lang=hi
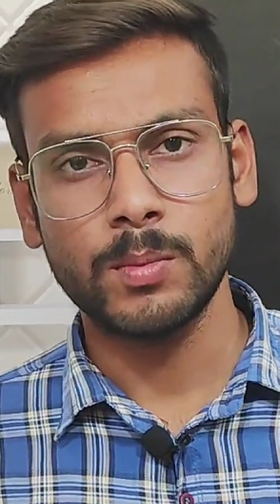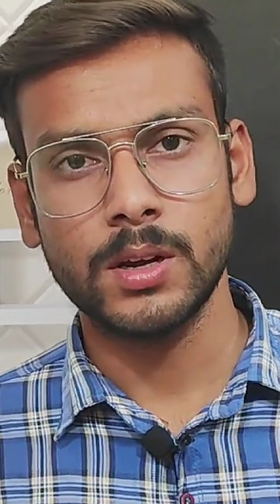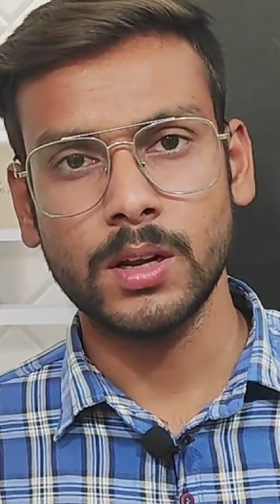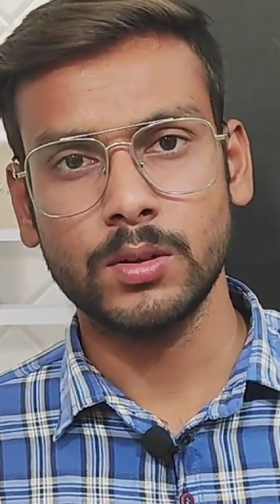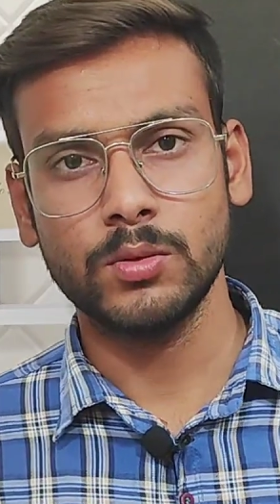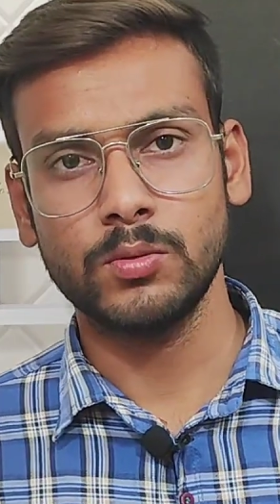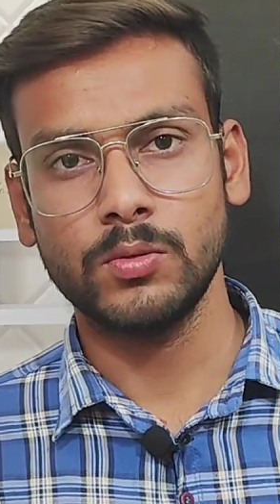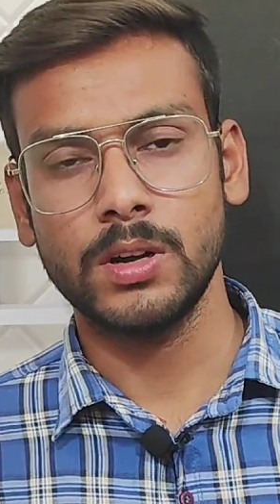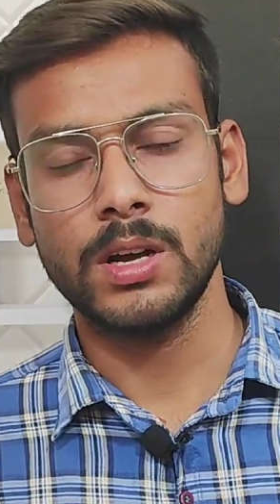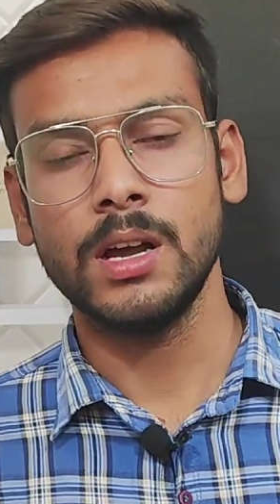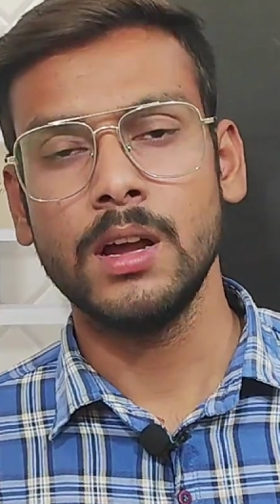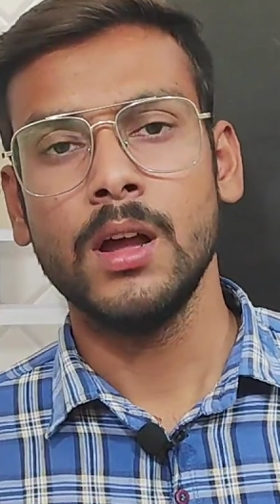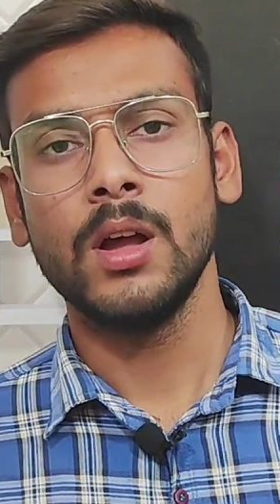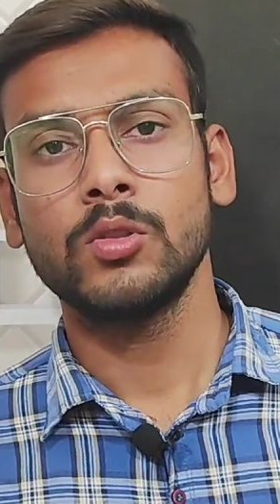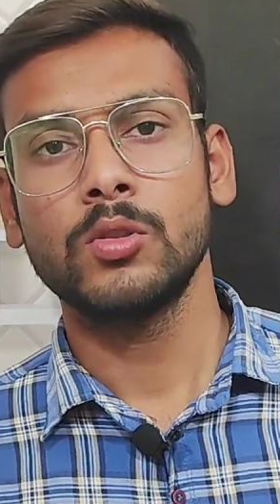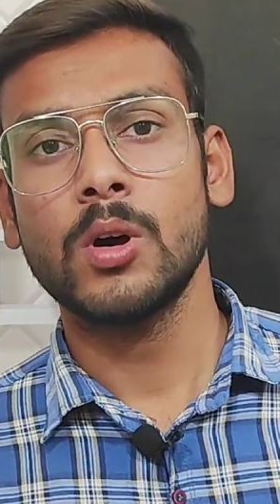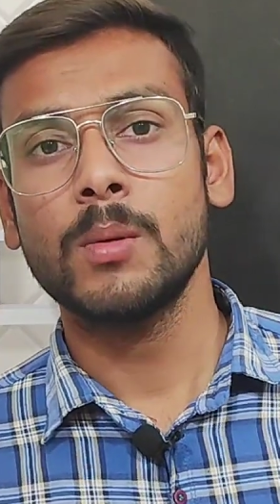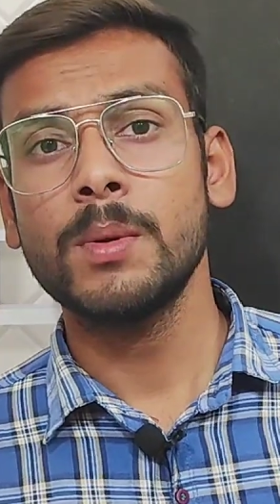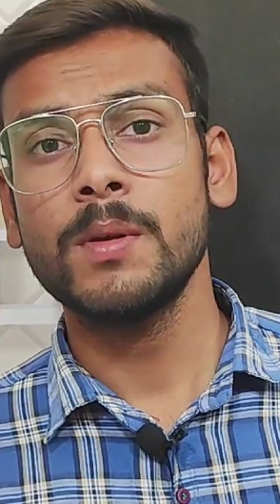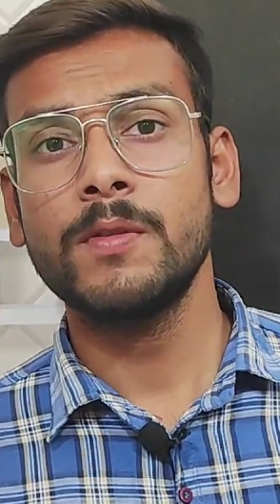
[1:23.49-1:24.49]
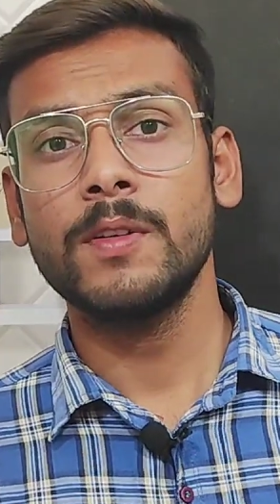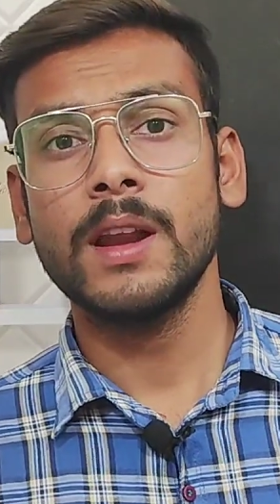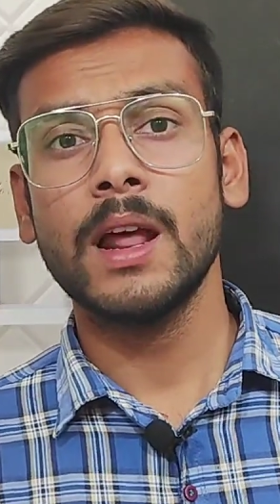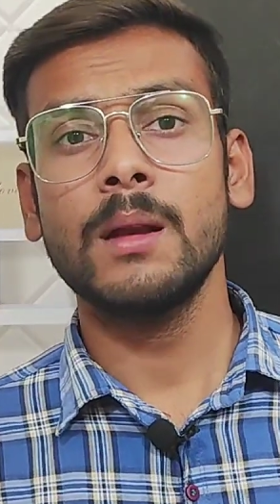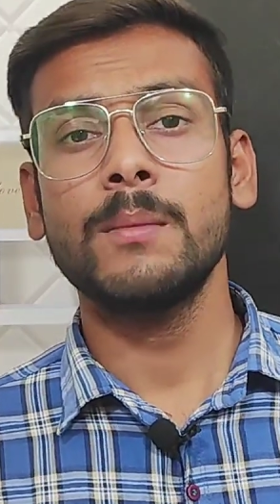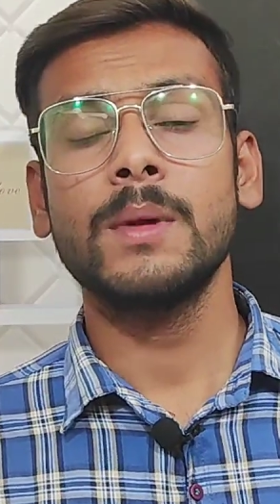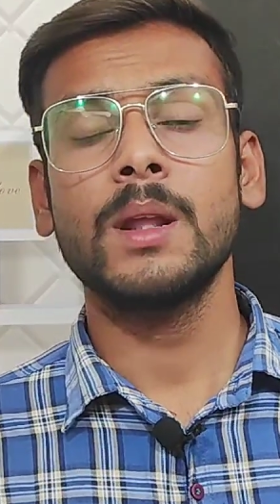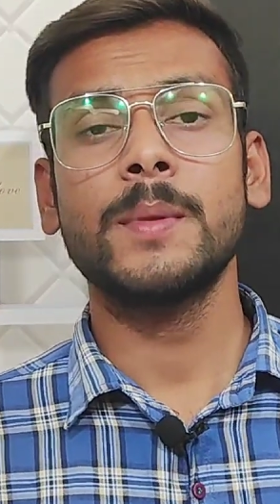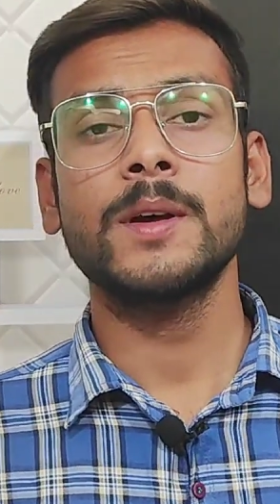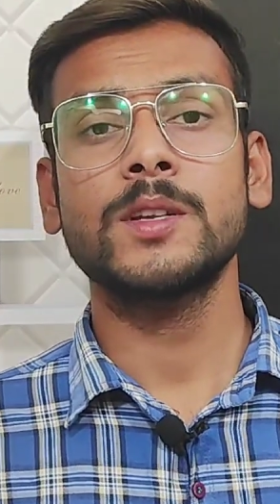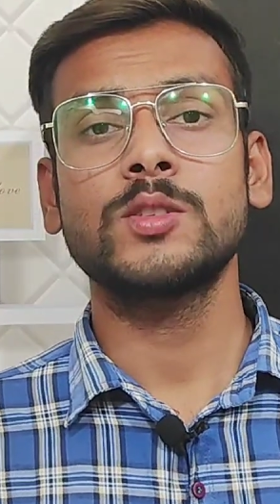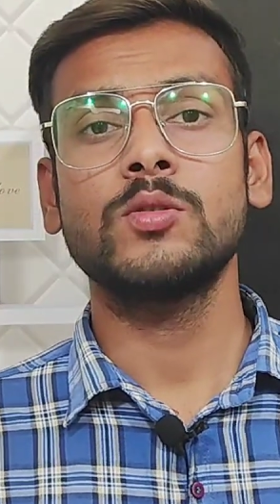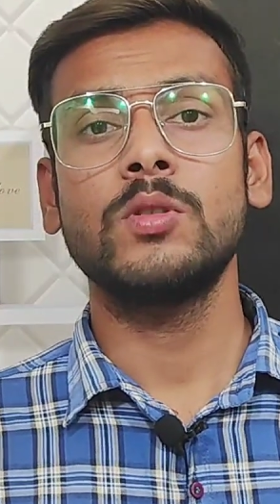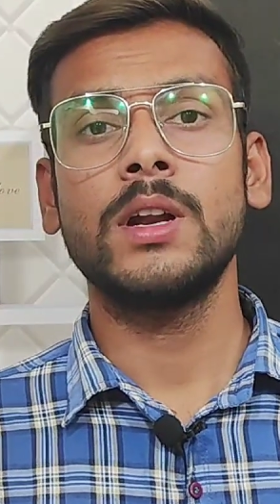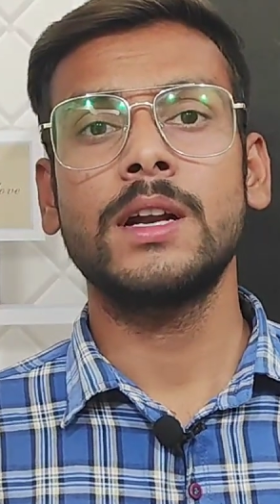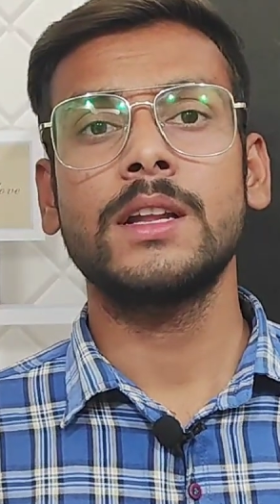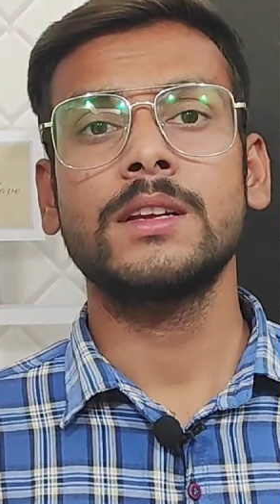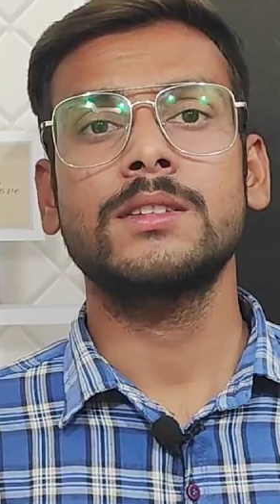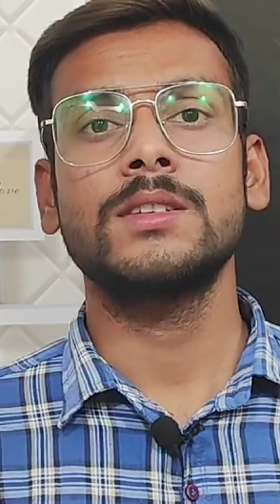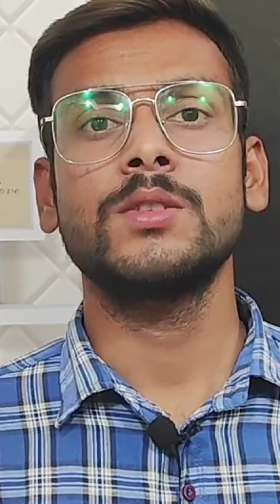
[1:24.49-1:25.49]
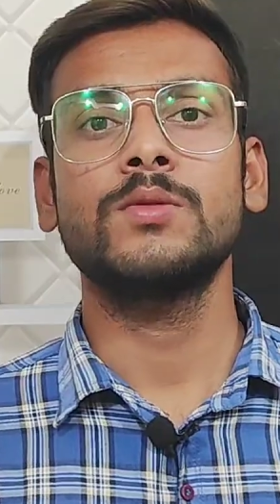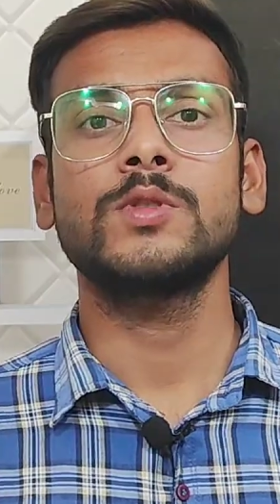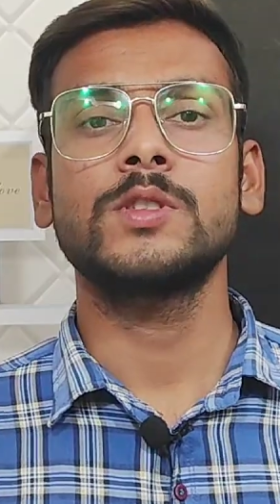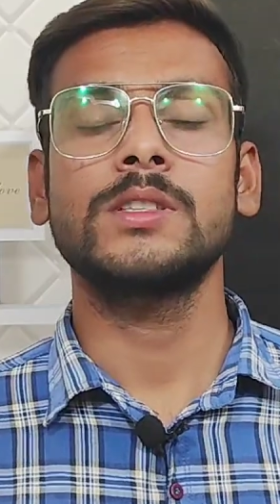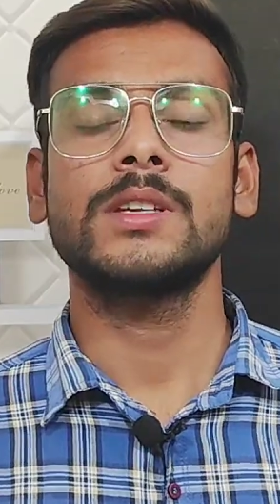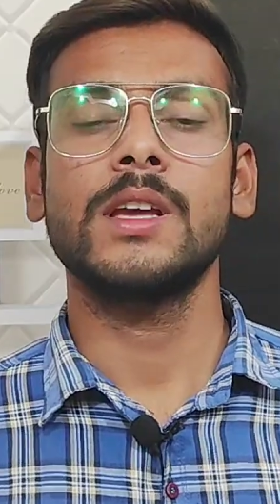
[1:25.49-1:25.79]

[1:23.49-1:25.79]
कर दूंगा तो अभी फिलहाल मेरे पास जो लेटेस्ट न्यूज